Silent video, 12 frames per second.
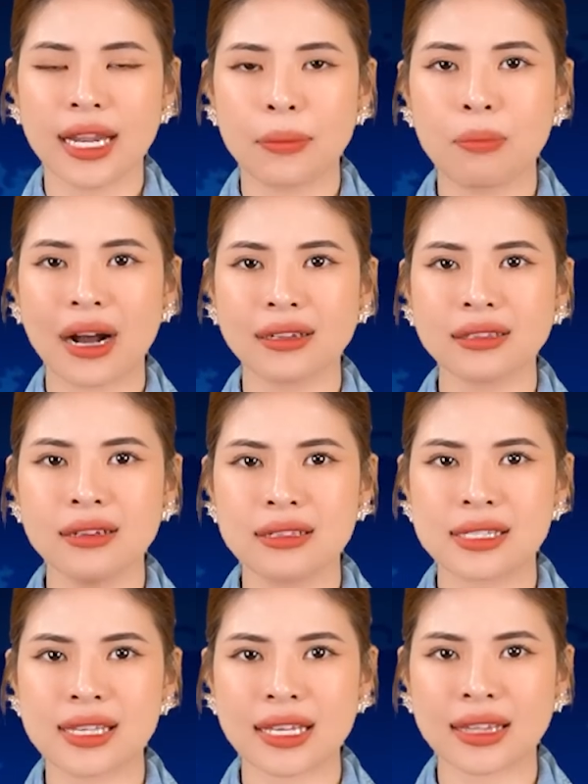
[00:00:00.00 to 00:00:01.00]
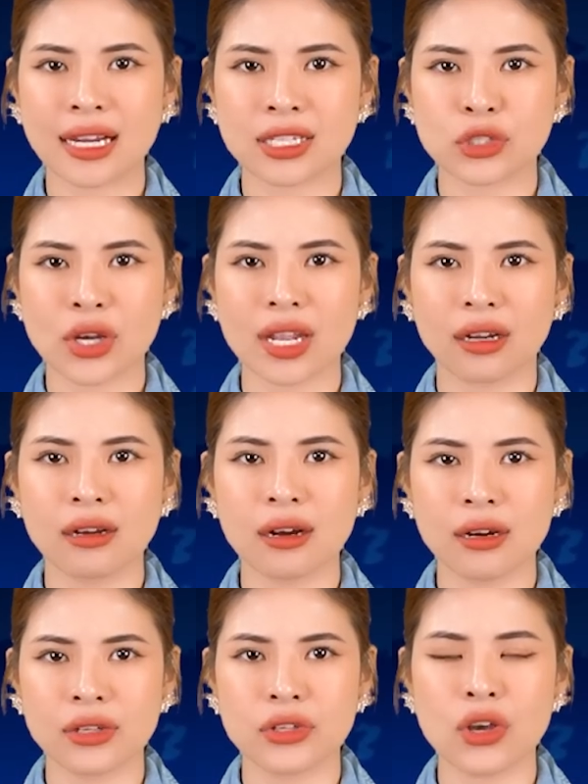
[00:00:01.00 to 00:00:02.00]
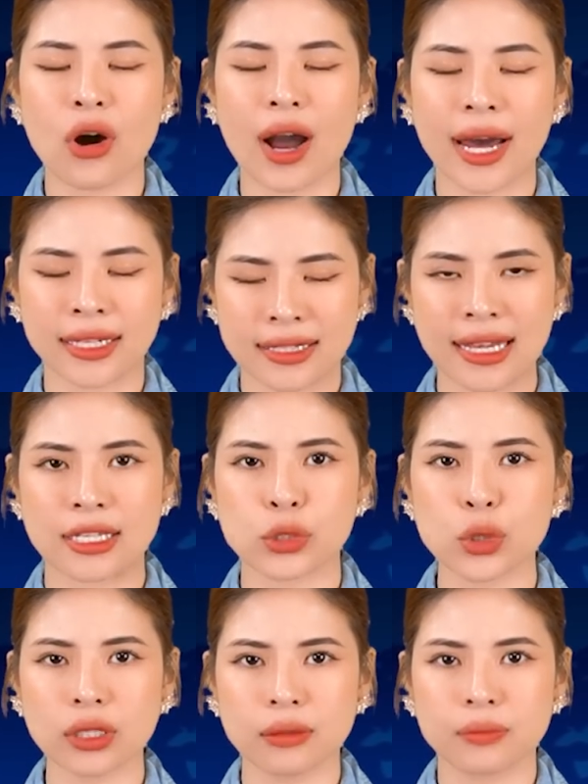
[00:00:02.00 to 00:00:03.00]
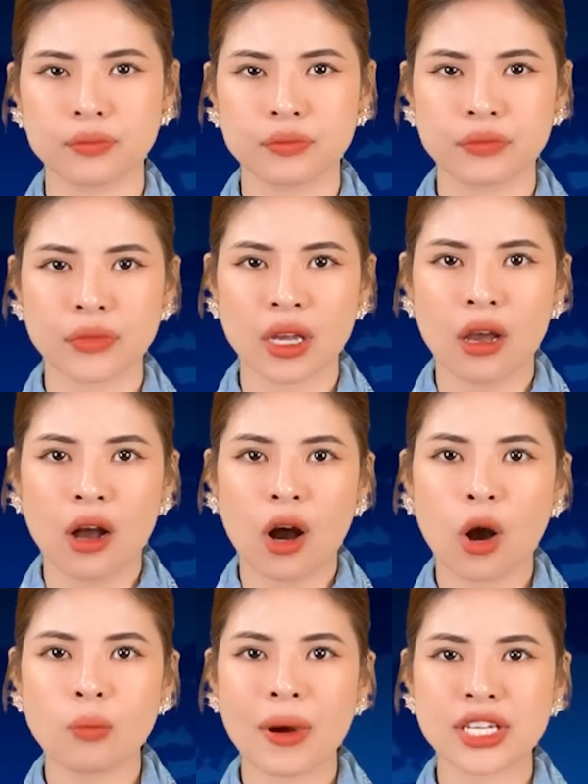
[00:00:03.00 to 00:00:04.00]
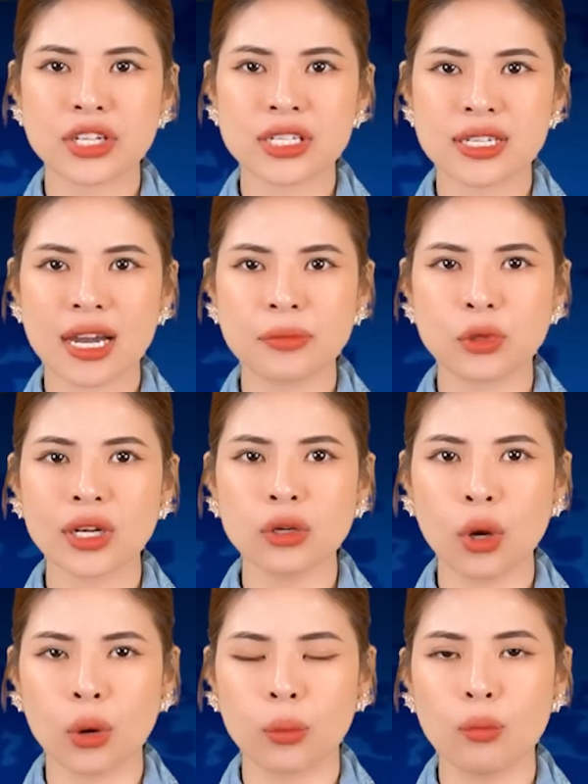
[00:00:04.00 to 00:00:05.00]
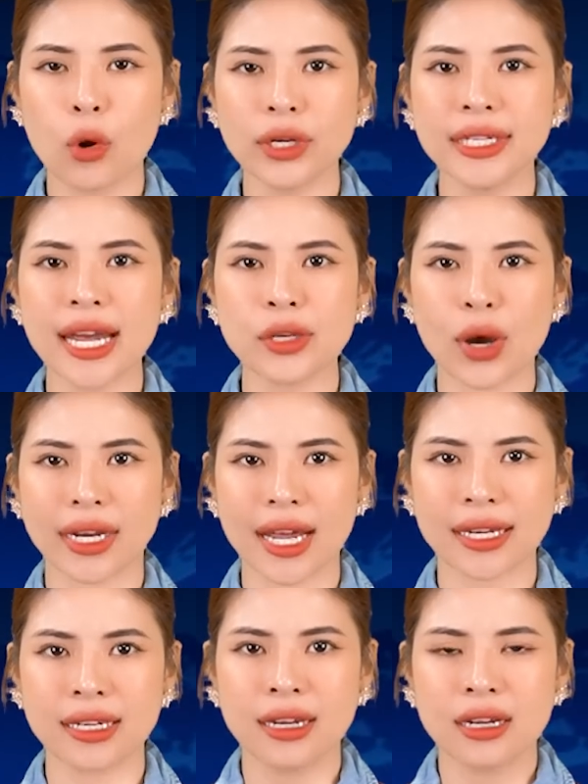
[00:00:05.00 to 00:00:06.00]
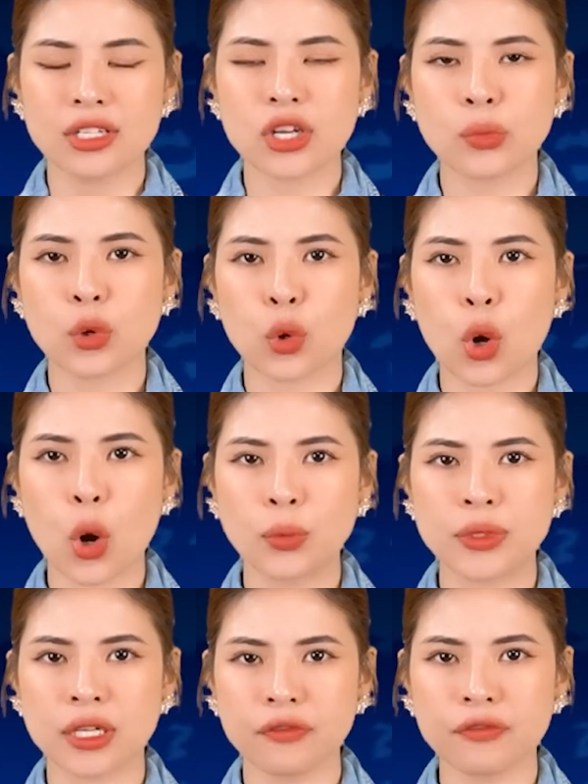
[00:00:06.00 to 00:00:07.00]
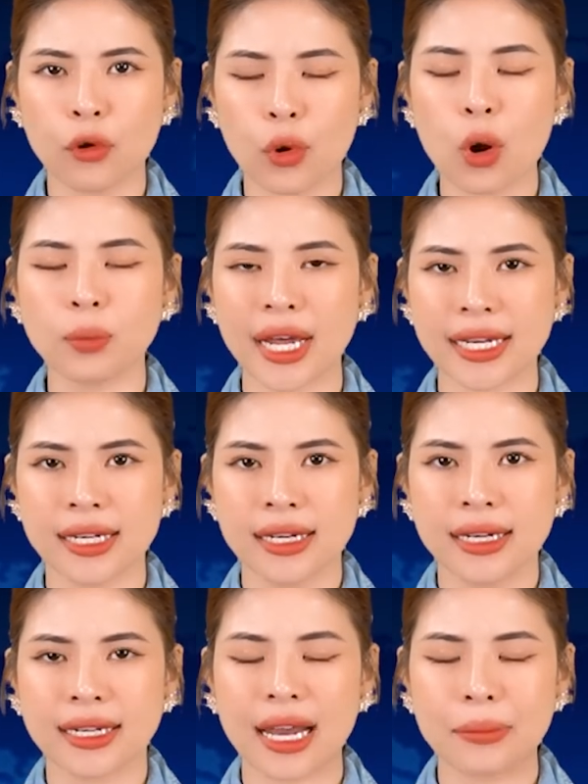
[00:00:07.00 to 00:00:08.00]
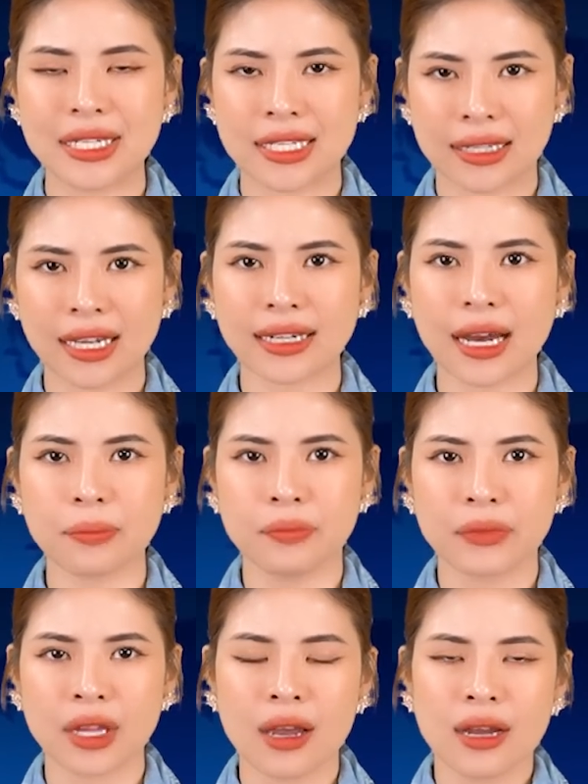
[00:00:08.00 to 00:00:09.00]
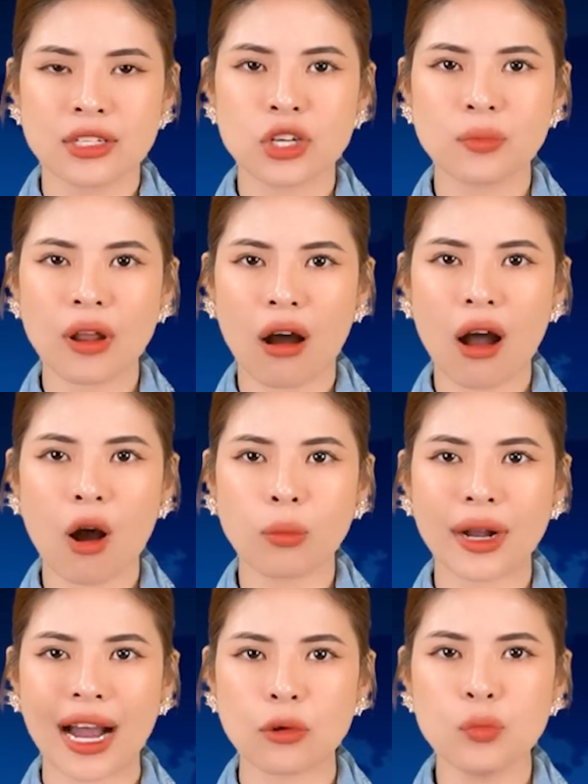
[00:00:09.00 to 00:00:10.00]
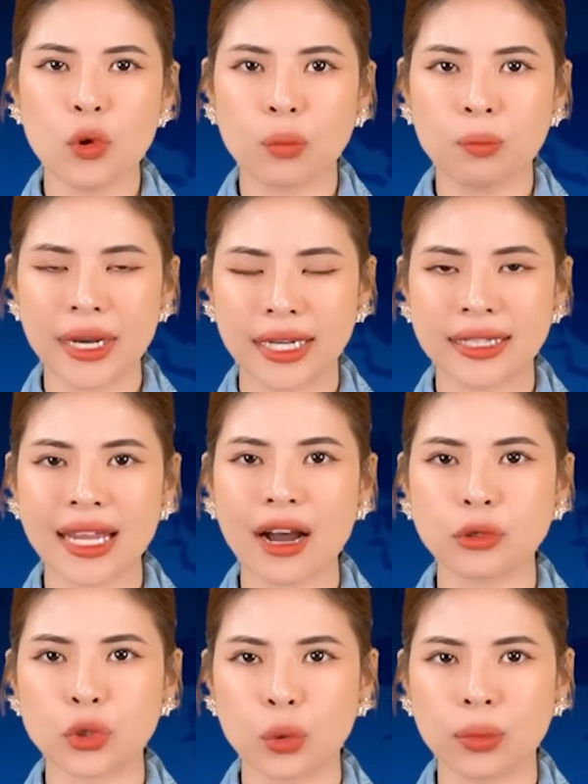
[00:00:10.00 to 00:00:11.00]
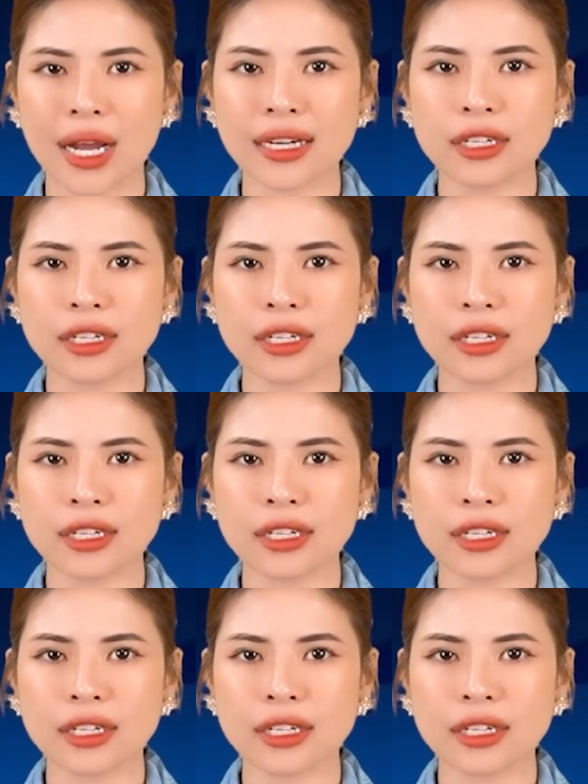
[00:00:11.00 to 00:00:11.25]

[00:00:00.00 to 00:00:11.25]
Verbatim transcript: để bắn từ xe tăng Challenger do Anh sản xuất. Ông bà Patrushev tiết lộ mối đe dọa này trong cuộc họp chính phủ hôm nay, ngày 19 tháng 5. Trong đó, ông cáo buộc Mỹ thao túng